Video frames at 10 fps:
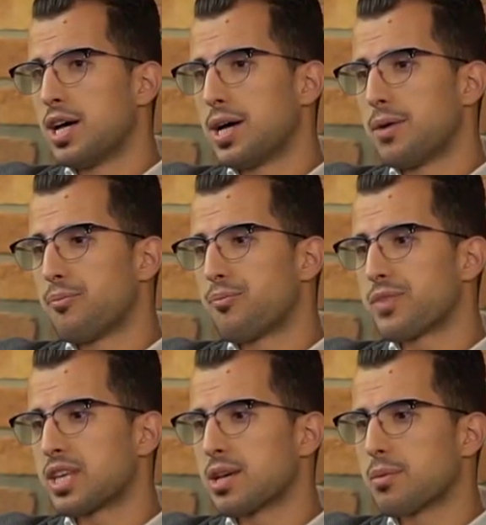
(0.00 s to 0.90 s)
Ähm,
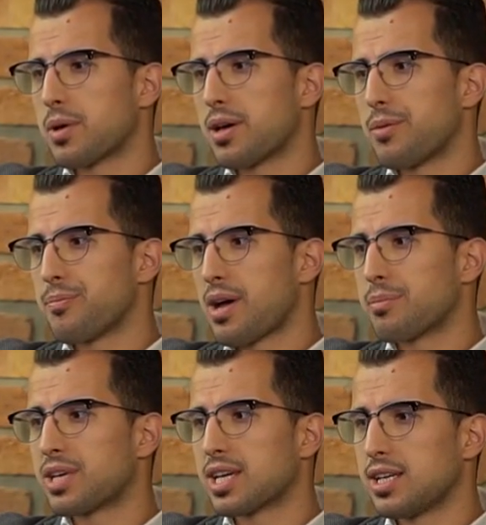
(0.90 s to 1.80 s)
ich habe aber
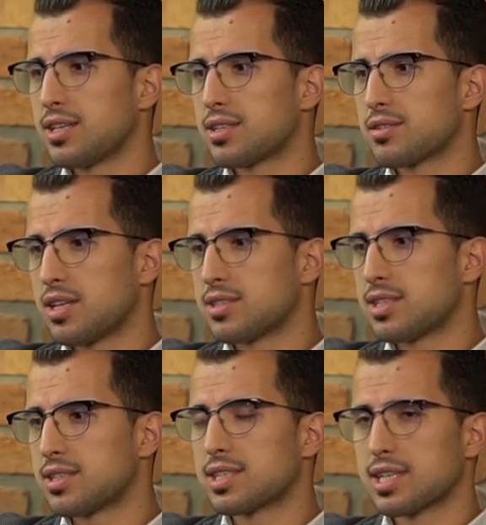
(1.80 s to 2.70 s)
am Gericht, als ich
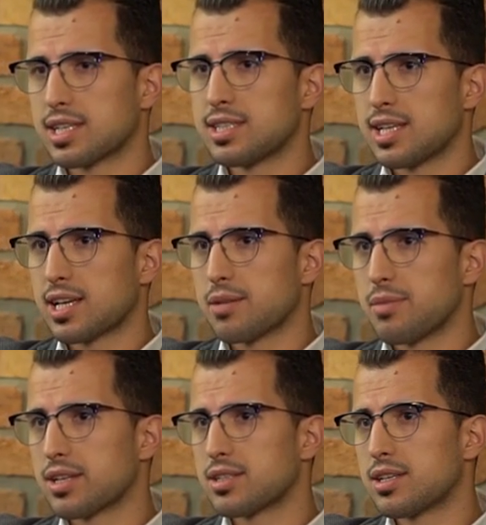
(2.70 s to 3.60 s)
das Gerichtsjahr
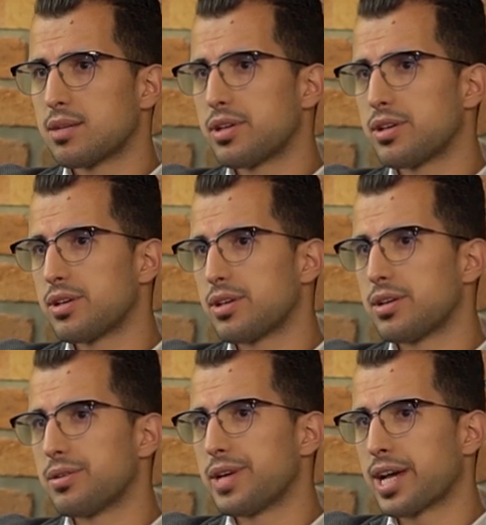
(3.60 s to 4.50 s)
gemacht
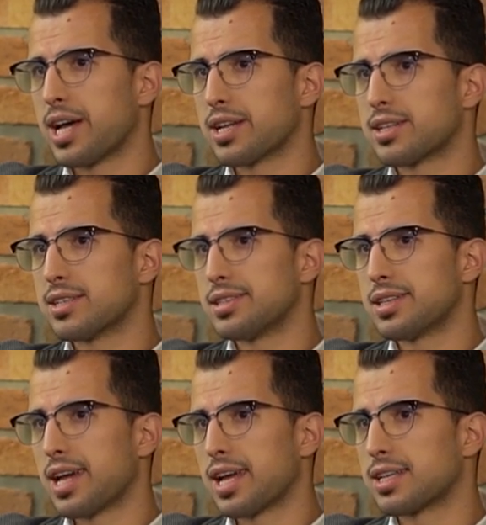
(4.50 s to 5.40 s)
habe, äh, erkannt, dass
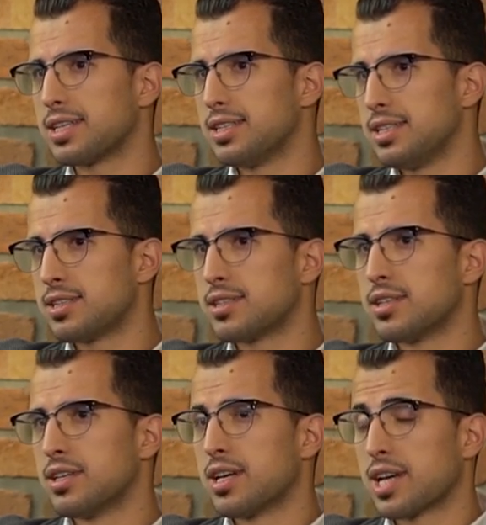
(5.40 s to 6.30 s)
ich eigentlich nicht
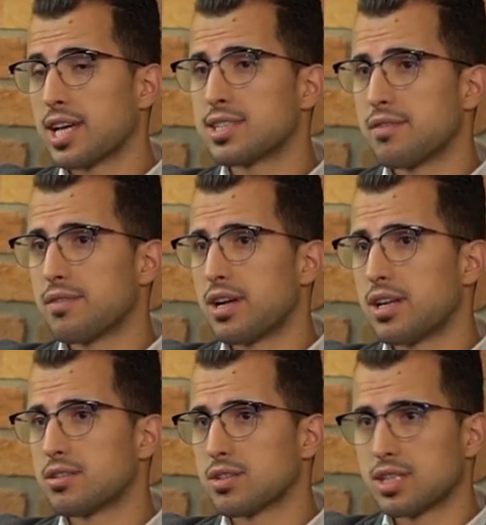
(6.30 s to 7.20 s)

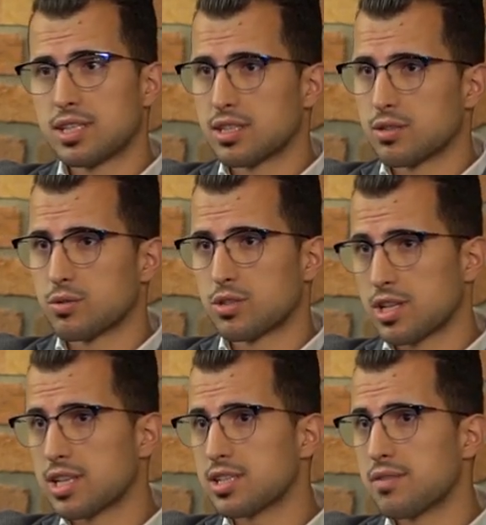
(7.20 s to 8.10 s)
Rechtsanwalt, Richter oder
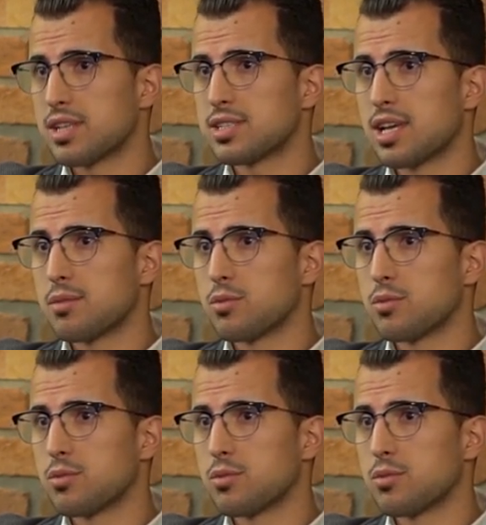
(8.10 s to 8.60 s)
Staatsanwalt sein